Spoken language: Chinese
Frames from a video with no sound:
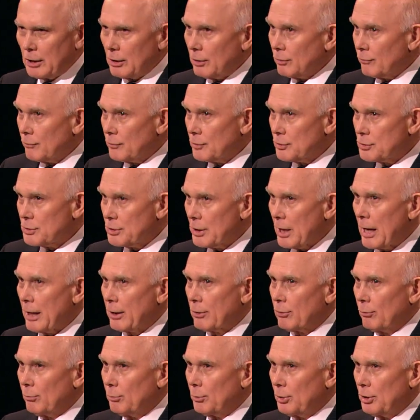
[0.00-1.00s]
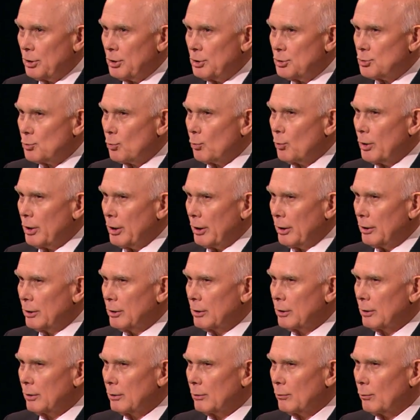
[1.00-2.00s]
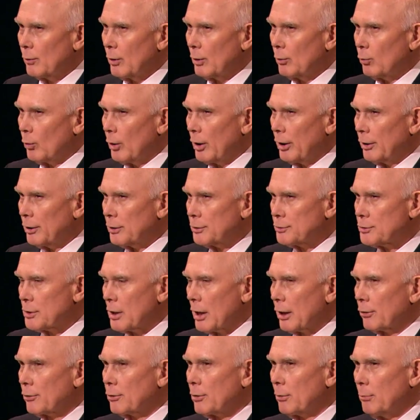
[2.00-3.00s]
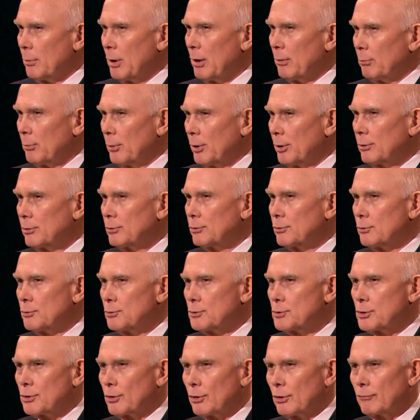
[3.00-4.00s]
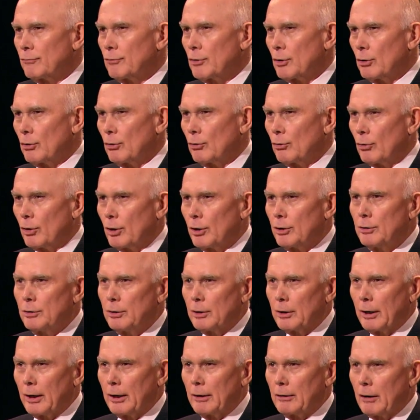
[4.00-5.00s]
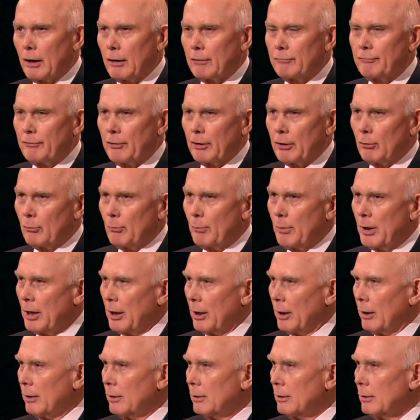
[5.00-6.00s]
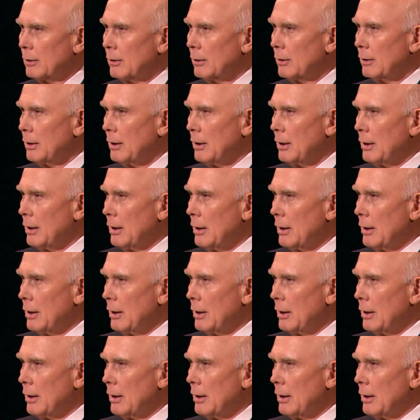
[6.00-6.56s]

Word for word: 我们每周领受圣餐时，就见证了自己为主和同胞服务的决心。